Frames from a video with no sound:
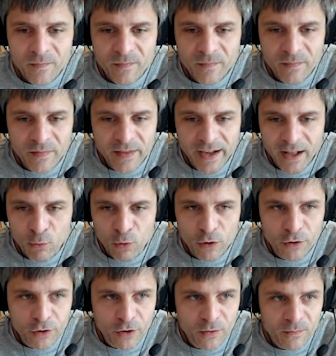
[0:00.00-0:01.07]
de
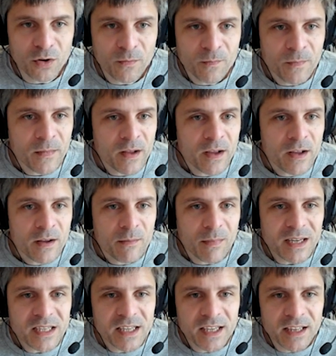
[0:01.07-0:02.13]
adulto.
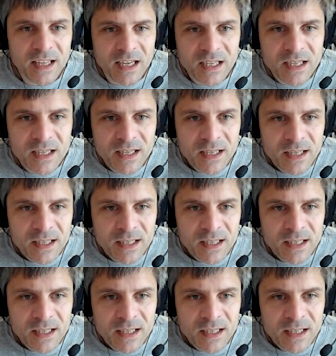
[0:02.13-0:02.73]
Más tiendas.